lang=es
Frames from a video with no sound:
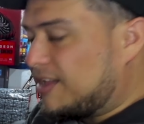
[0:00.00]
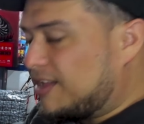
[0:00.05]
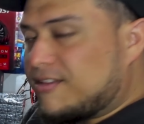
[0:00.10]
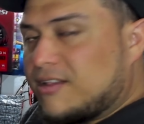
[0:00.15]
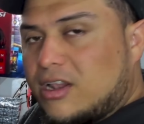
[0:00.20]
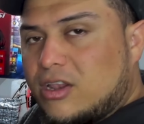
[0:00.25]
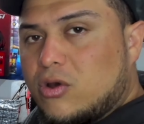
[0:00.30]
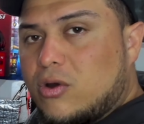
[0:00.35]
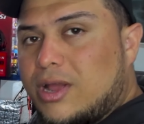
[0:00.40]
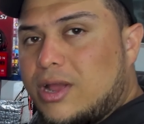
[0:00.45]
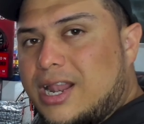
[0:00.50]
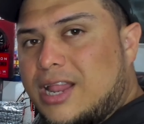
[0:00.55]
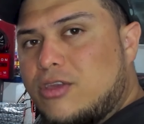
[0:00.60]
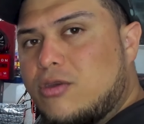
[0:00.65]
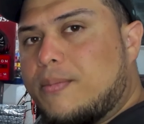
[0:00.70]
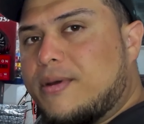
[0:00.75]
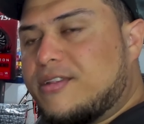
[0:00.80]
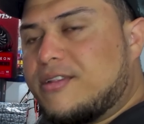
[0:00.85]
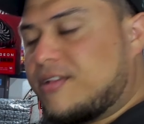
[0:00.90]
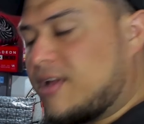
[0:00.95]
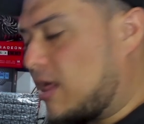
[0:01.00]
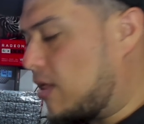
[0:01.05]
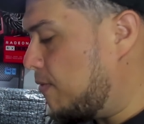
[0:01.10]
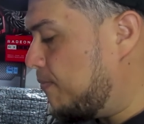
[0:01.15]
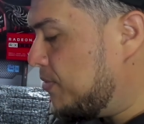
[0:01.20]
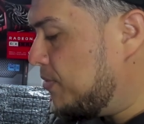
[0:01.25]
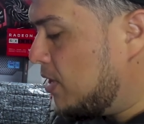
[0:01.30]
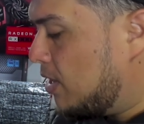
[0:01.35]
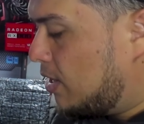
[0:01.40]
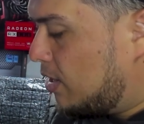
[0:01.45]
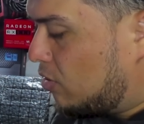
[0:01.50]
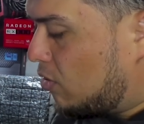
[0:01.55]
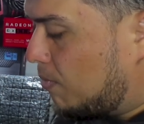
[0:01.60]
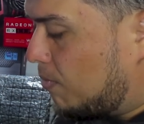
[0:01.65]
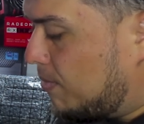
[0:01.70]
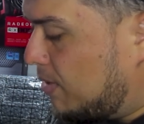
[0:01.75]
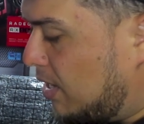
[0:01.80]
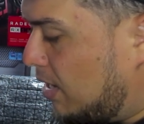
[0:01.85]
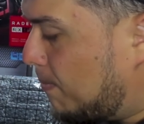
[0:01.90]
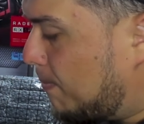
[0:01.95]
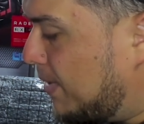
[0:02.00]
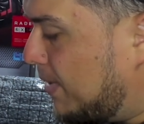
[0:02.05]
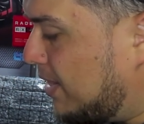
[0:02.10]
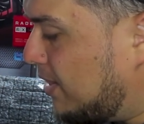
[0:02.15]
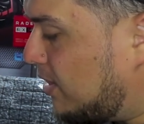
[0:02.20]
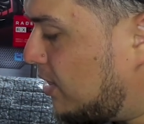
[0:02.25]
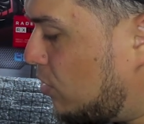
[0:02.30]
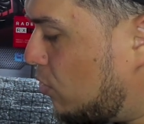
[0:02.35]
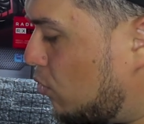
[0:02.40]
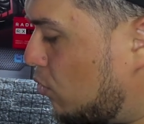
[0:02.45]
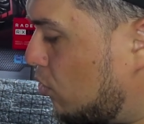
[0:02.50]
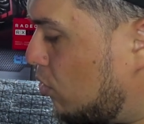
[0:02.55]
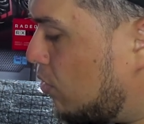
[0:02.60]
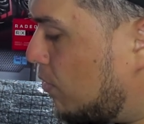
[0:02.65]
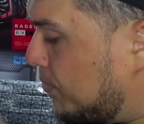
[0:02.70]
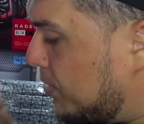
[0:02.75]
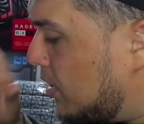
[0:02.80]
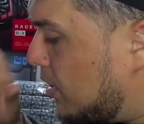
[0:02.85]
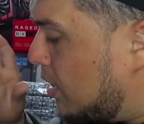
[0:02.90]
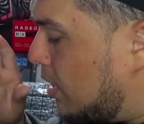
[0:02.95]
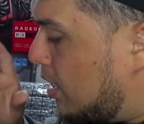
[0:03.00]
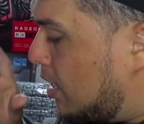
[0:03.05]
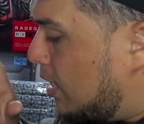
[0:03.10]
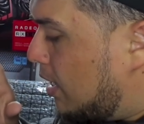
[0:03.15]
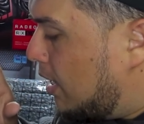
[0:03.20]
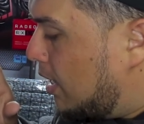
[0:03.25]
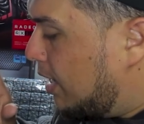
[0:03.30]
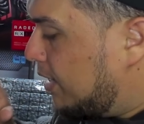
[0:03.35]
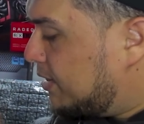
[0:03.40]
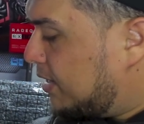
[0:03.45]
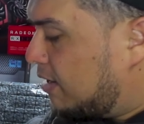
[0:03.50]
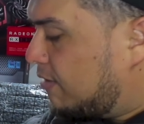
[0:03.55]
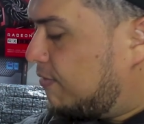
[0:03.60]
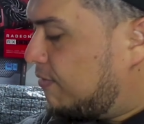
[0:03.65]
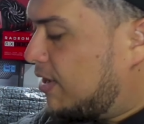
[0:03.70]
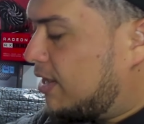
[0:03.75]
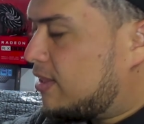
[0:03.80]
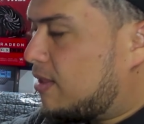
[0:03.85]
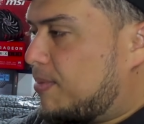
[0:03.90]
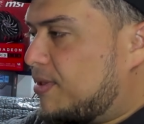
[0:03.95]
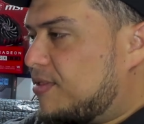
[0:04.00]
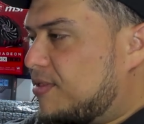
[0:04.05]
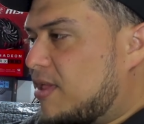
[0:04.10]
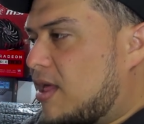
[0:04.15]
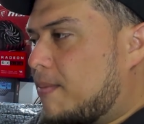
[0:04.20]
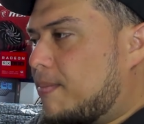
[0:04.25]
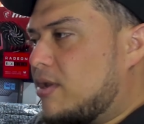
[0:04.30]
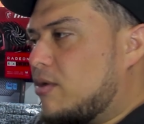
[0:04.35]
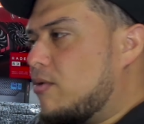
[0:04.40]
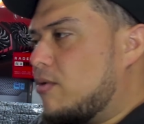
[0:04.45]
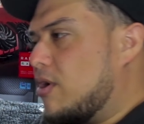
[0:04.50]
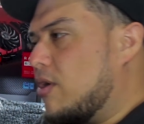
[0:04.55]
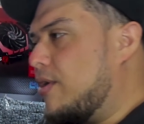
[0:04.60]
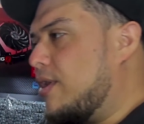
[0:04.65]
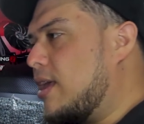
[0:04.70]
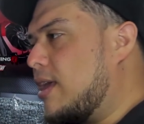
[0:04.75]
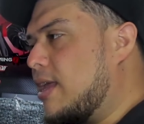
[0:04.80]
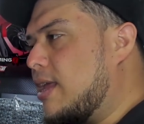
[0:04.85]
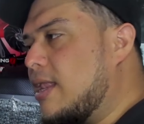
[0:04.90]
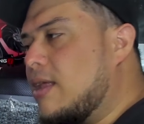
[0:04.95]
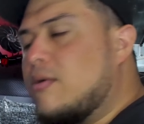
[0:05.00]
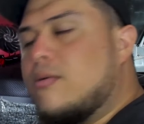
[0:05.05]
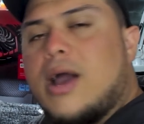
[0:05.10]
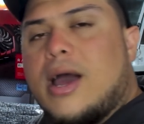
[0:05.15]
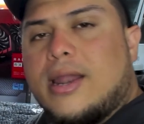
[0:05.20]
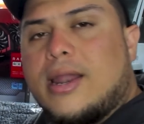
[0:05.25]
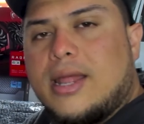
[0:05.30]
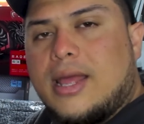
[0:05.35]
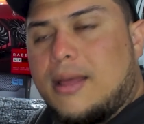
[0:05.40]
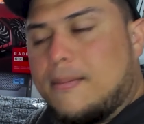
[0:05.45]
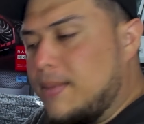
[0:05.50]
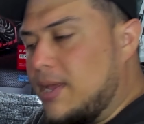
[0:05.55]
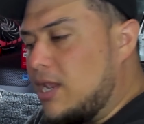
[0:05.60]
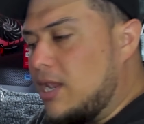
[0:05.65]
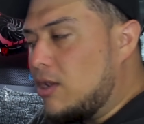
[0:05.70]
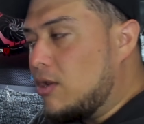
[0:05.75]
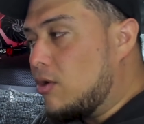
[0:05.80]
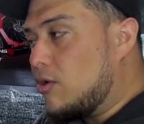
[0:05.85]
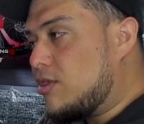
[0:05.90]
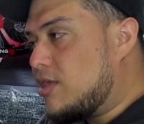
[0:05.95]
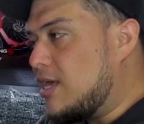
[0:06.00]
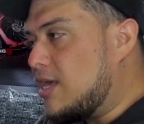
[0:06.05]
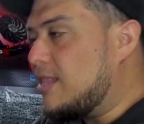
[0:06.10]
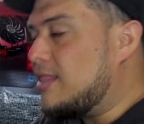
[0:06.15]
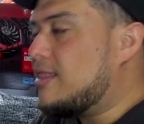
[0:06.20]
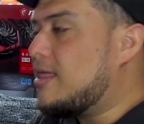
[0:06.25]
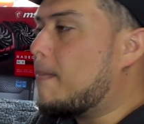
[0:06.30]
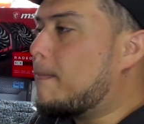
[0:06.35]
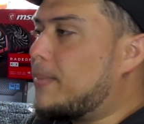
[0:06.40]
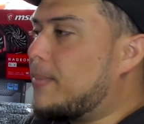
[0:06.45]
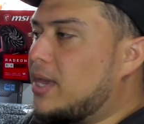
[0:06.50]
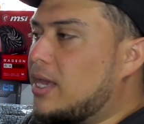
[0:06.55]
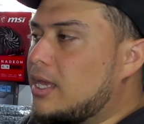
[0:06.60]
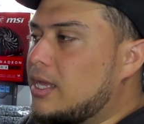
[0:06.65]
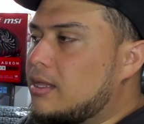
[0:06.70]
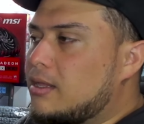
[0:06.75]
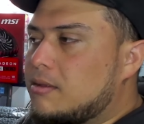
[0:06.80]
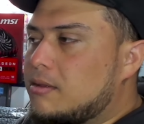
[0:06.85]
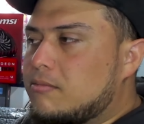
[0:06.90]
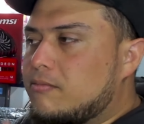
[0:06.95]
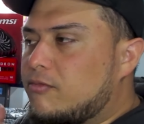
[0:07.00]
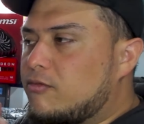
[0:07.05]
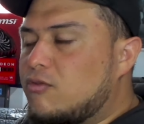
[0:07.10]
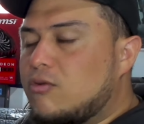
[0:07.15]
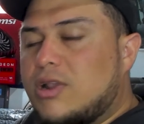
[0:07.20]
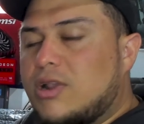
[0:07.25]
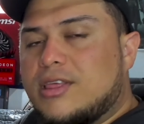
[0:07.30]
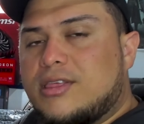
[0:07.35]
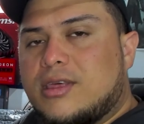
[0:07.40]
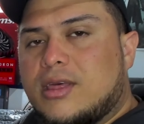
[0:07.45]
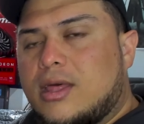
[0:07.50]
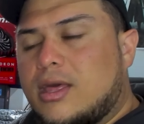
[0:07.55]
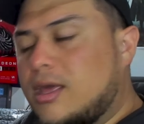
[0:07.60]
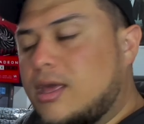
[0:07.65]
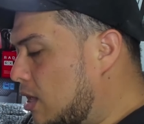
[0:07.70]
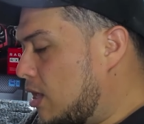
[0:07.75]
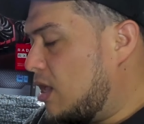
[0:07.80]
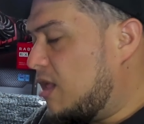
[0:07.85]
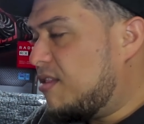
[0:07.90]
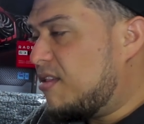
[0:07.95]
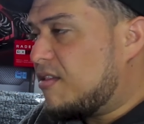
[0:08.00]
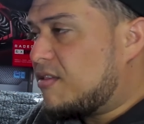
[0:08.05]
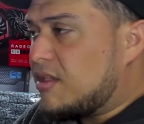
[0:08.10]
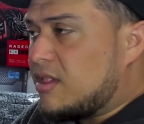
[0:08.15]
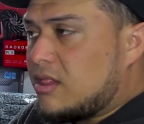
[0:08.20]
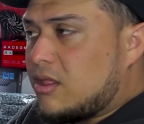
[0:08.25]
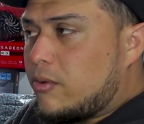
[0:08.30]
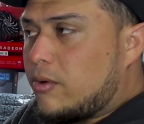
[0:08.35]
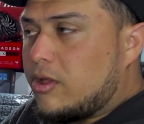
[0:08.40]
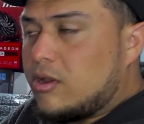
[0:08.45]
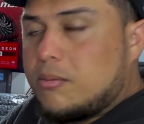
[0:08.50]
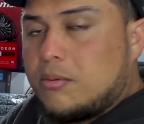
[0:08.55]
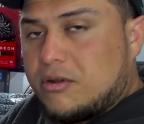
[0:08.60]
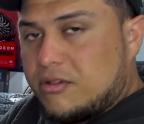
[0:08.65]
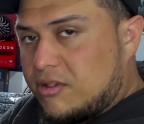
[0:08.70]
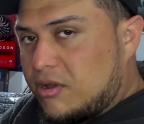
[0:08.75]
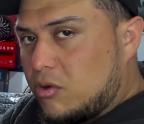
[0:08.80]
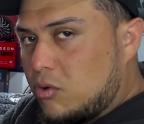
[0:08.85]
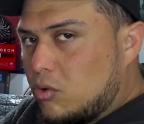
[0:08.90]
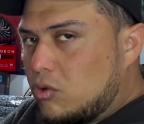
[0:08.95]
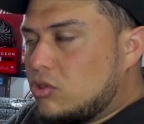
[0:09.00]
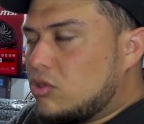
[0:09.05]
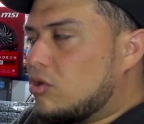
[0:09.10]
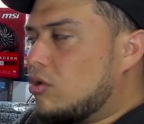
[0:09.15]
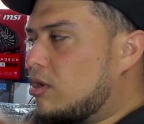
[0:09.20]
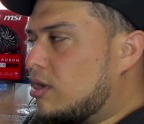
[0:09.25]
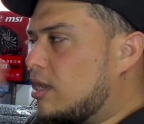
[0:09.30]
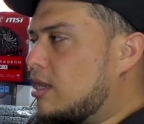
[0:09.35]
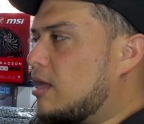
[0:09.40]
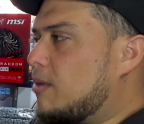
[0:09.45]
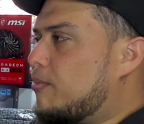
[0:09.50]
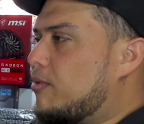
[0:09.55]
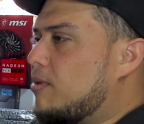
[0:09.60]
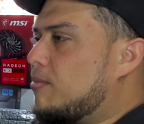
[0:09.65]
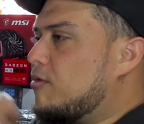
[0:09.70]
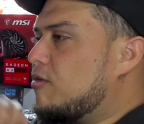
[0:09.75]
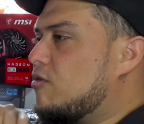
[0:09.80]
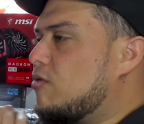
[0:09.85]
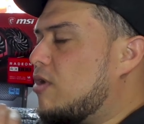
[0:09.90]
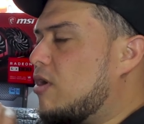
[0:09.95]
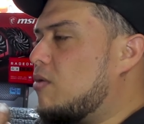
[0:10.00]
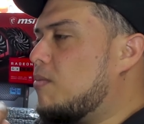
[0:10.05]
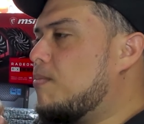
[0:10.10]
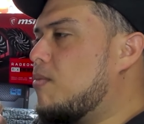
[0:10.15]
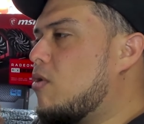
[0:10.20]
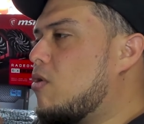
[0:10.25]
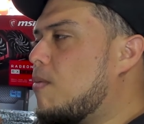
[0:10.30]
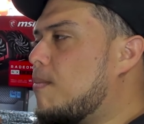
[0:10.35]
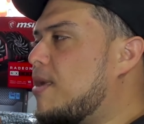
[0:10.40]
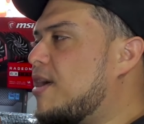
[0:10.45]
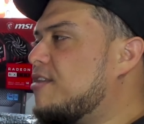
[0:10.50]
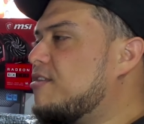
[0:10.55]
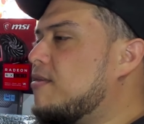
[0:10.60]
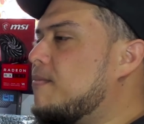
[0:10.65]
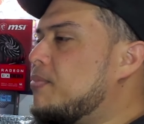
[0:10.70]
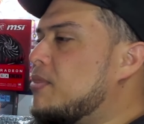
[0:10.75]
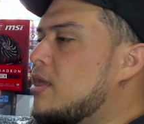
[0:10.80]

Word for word: salió el año pasado. 2021. Esta gráfica está pensada para jugadores que quieran jugar en 1080p, en Full HD y 60 cuadros por segundo. En realidad podemos jugar un poco más